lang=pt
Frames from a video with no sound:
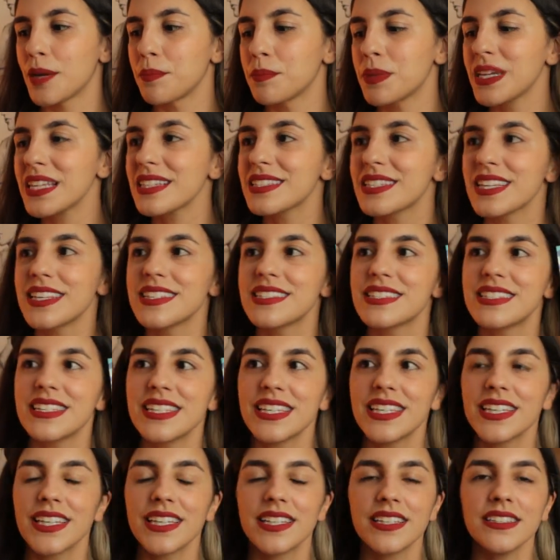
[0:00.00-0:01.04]
A
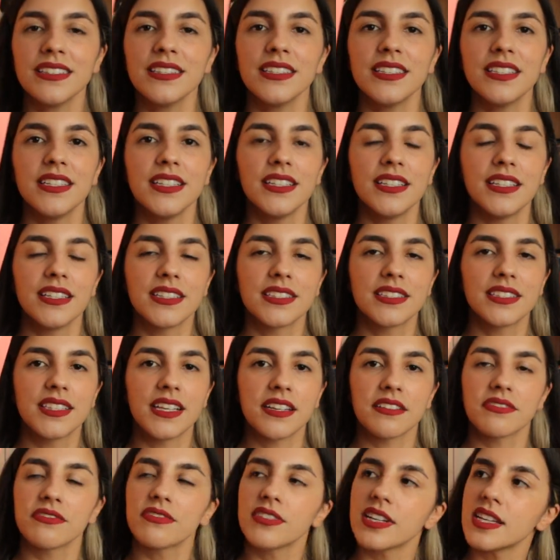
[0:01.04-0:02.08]
Princesinha,
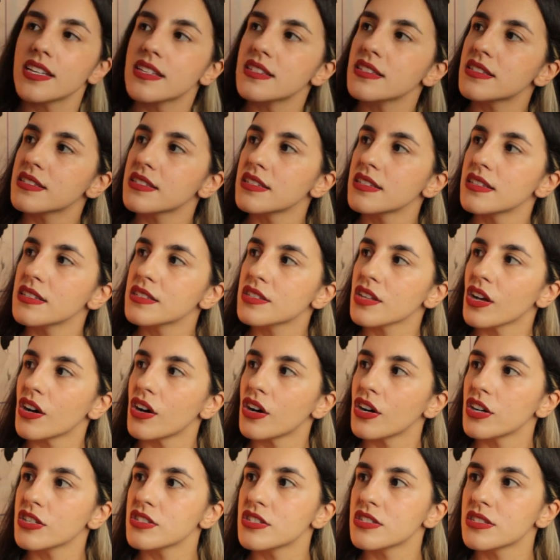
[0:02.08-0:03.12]
da Frances
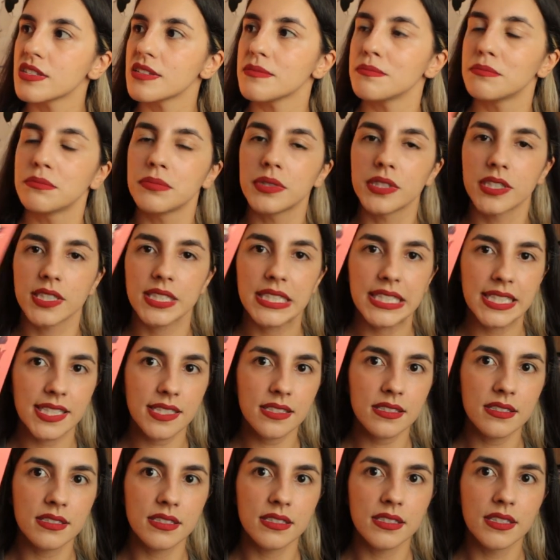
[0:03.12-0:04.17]
Hodgson
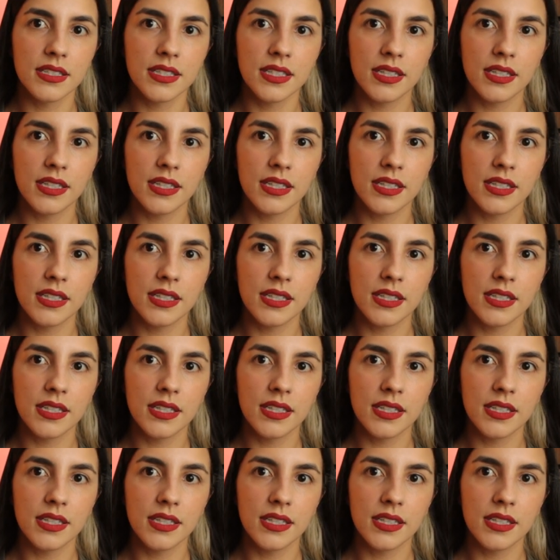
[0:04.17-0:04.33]
Burnett,